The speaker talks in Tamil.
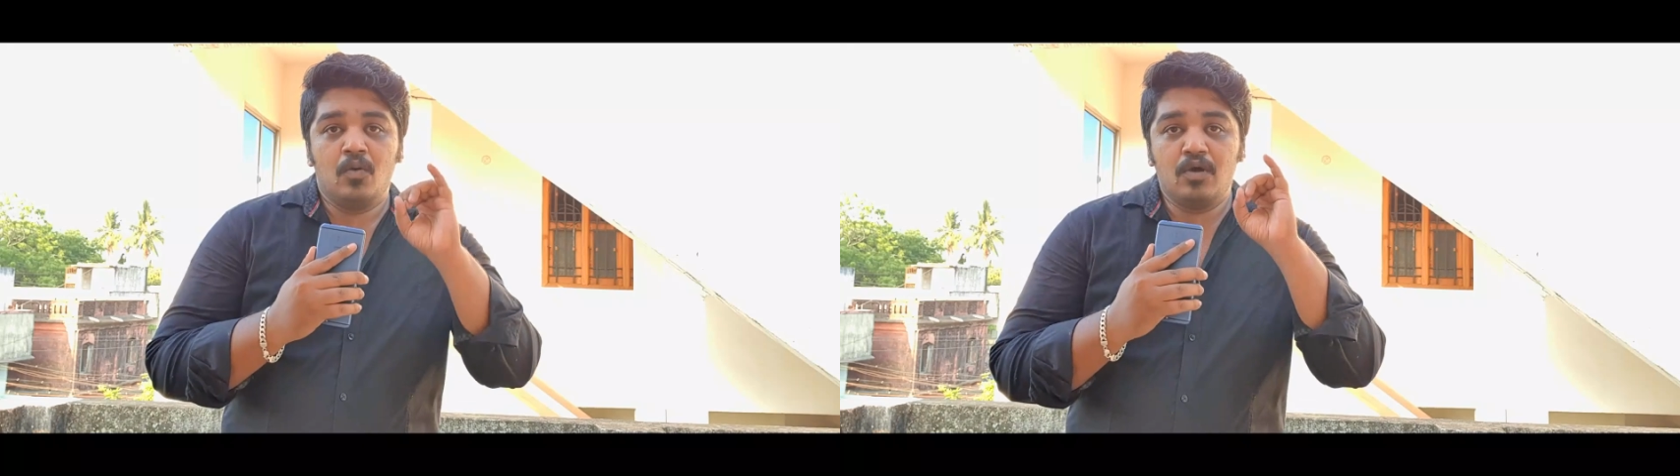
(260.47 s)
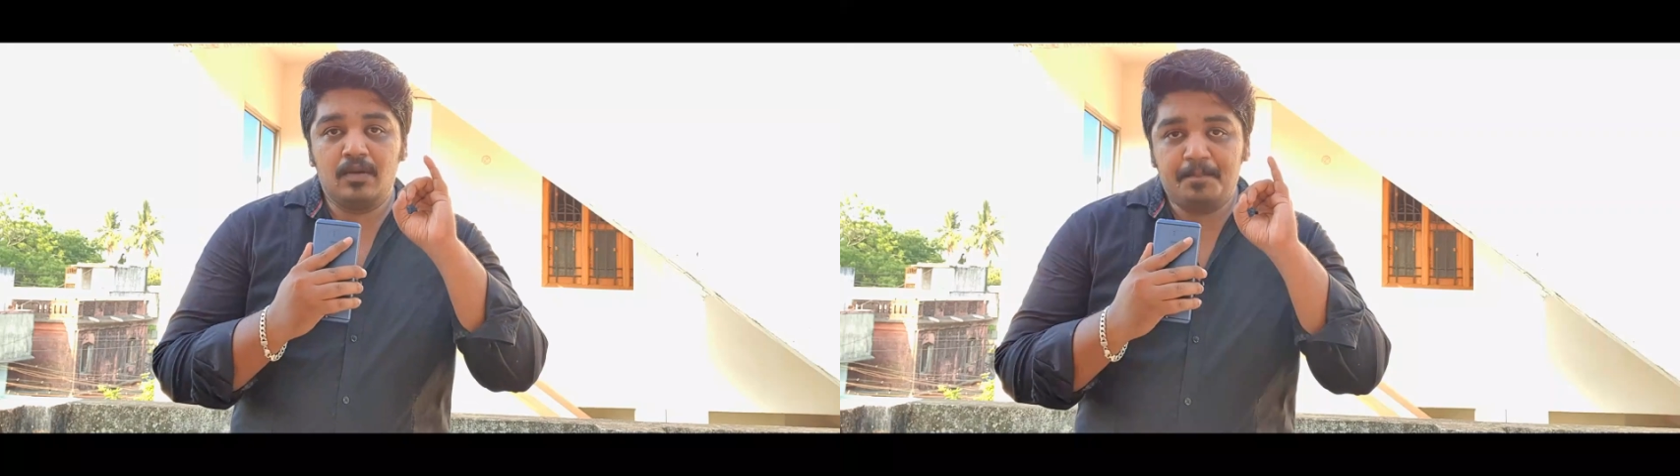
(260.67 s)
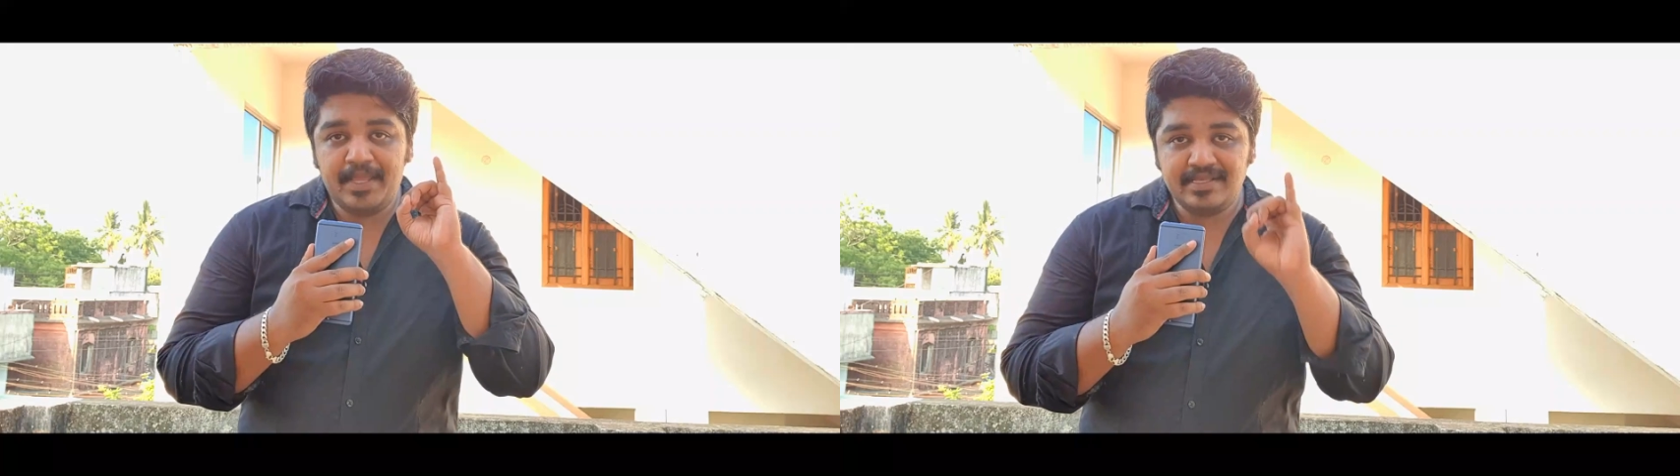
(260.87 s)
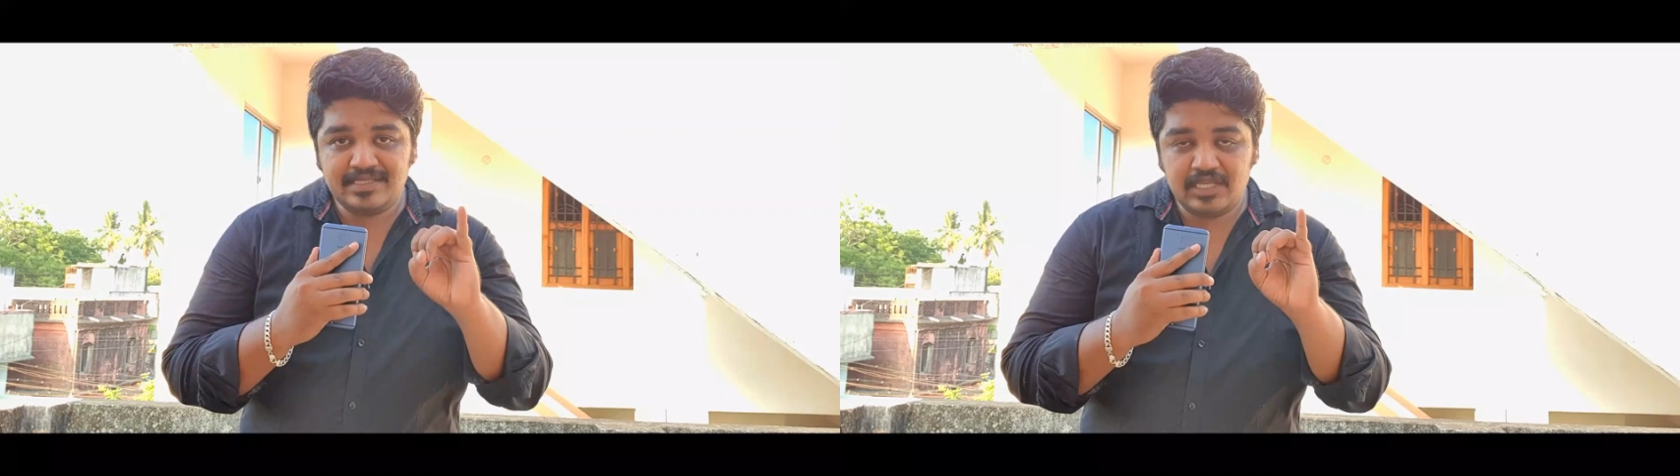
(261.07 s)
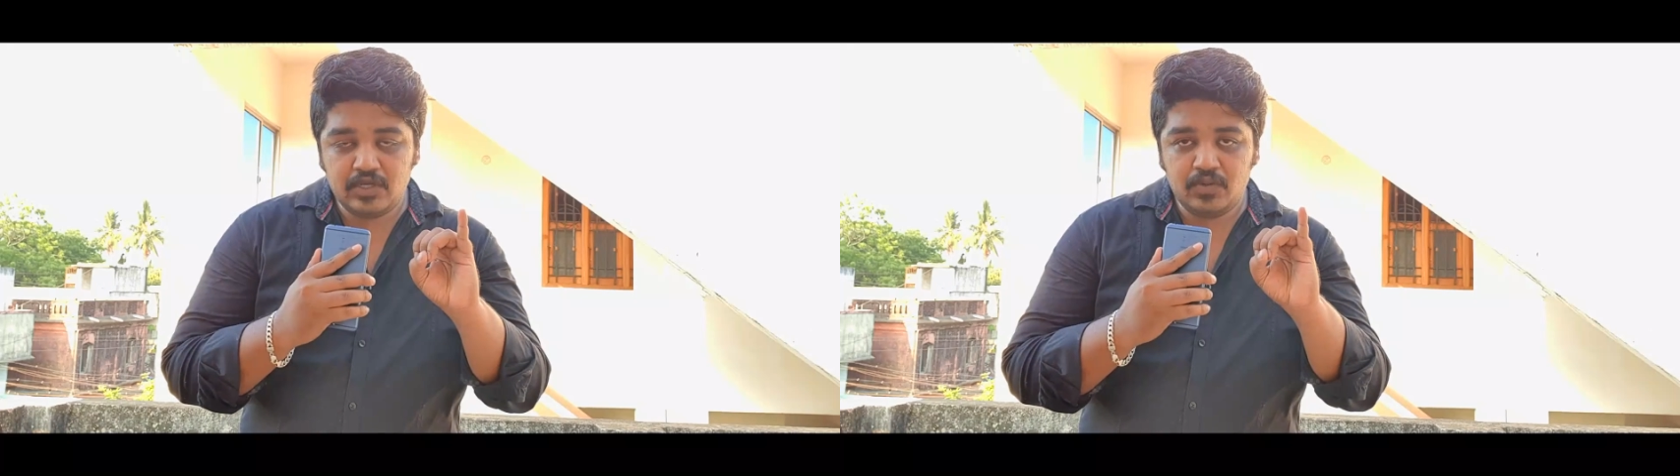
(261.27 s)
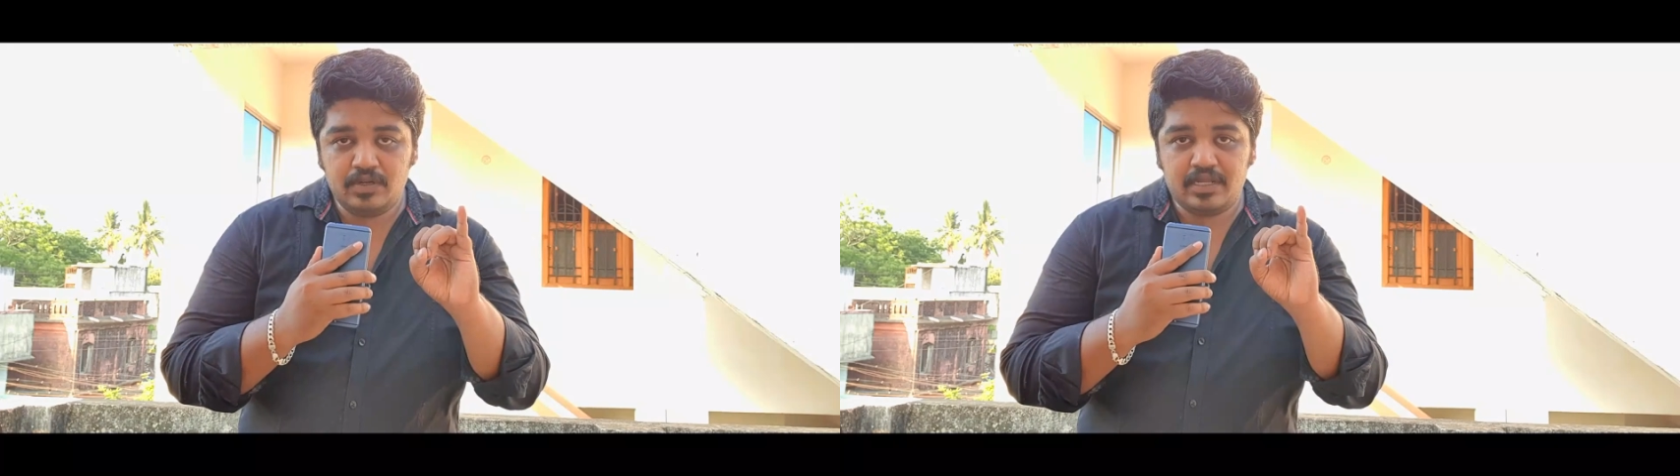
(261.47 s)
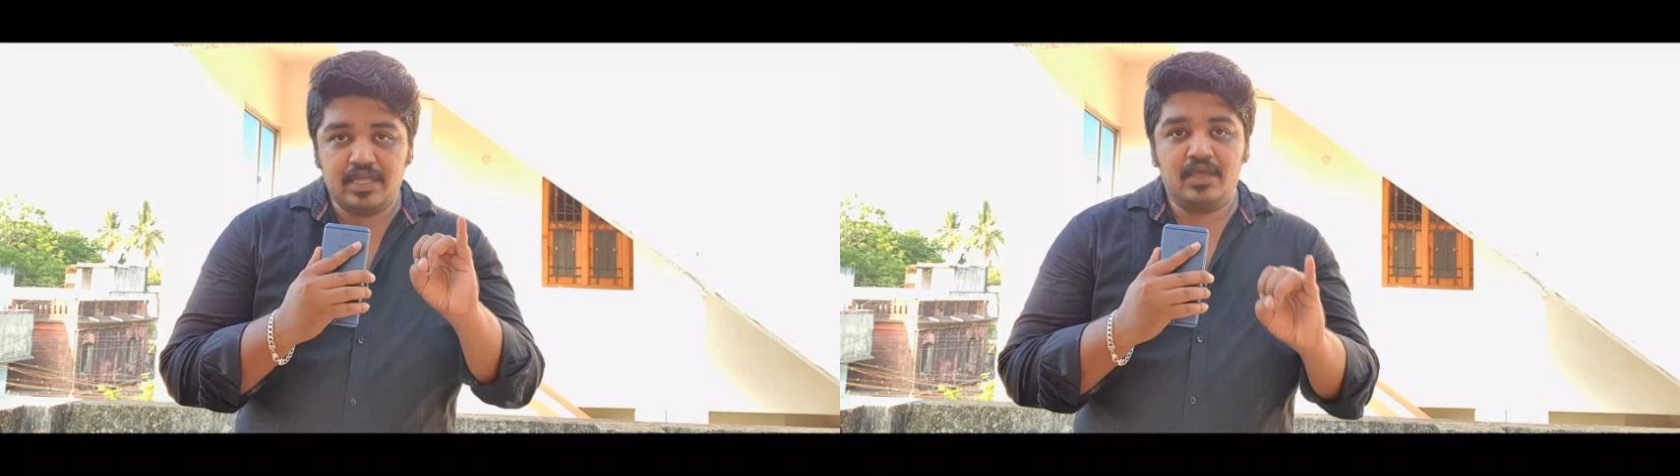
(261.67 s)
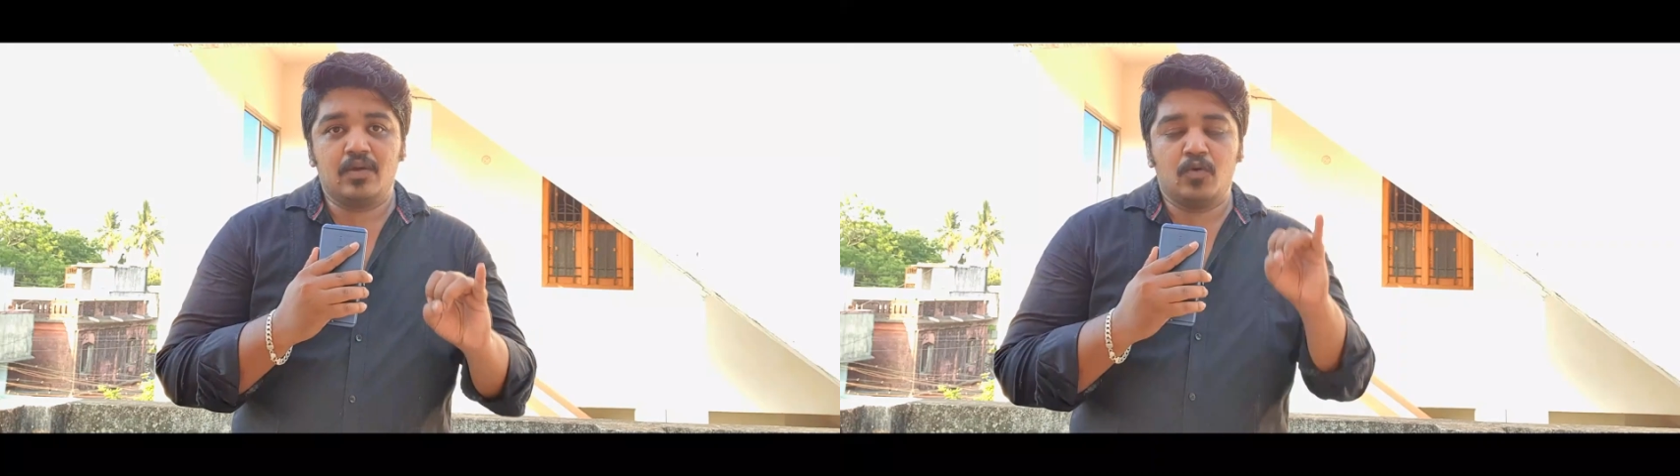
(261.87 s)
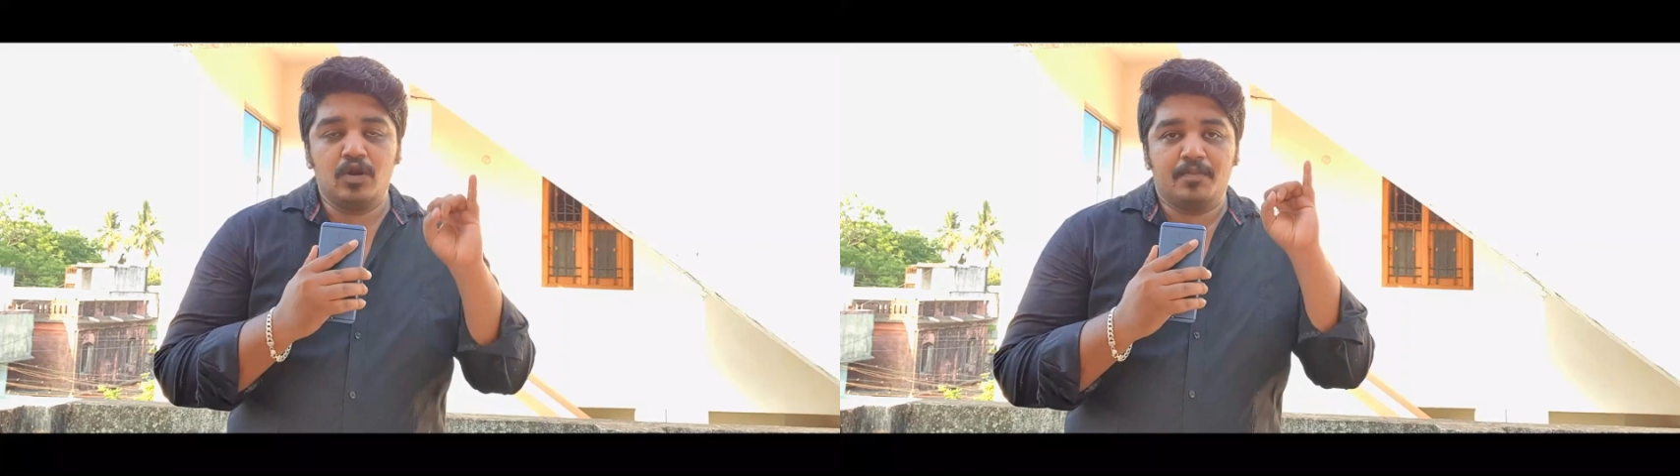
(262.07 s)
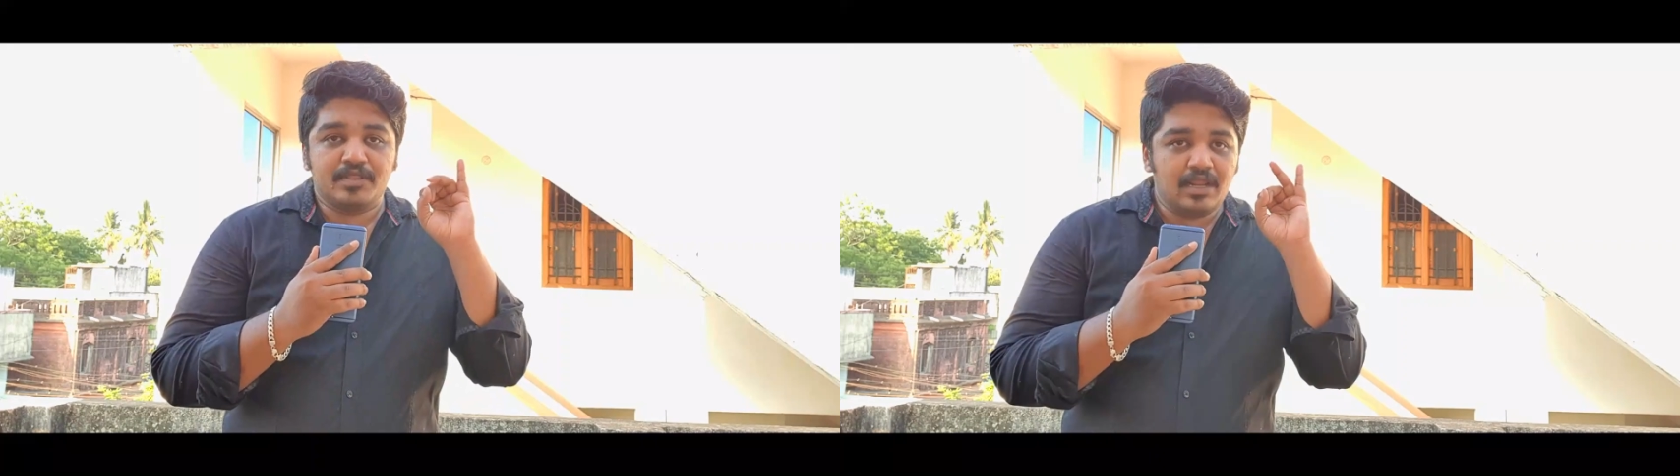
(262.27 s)
உங்களுக்கு பிசிக்கும் இருக்குது
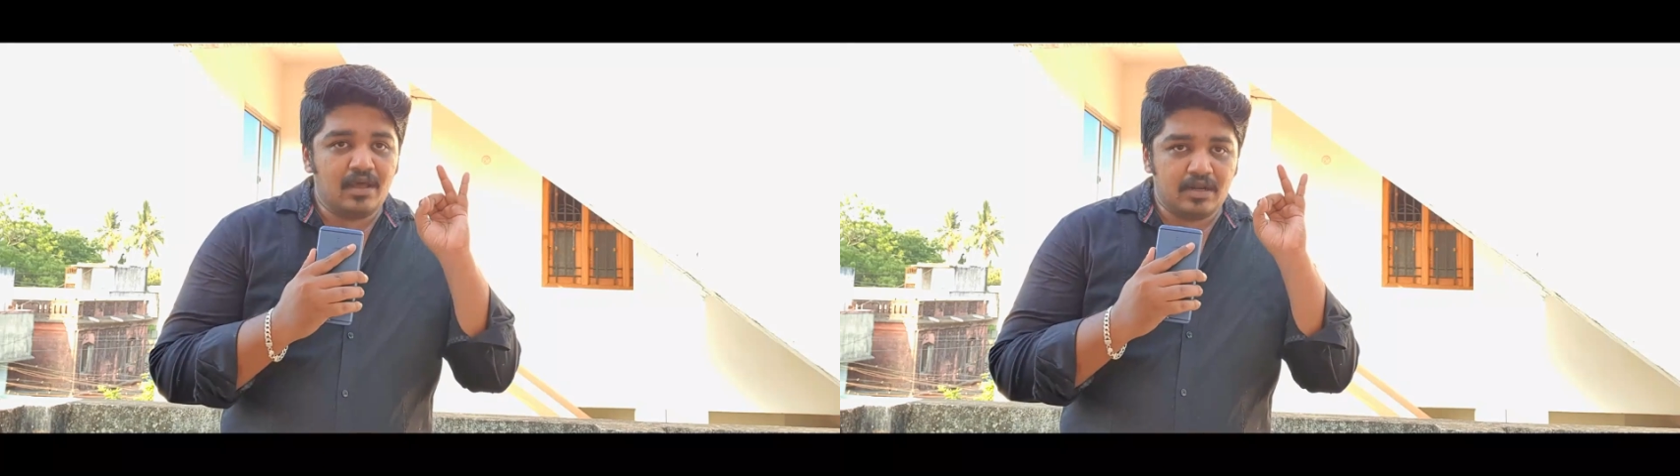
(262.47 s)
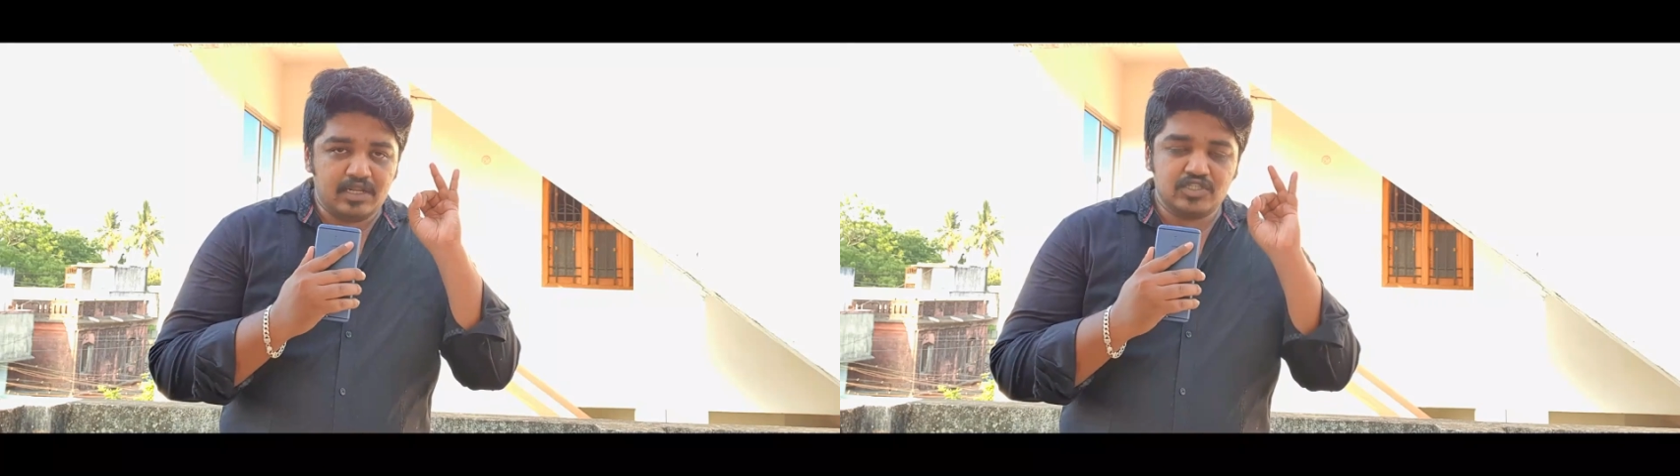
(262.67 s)
கூட பார்த்திங்கன்னா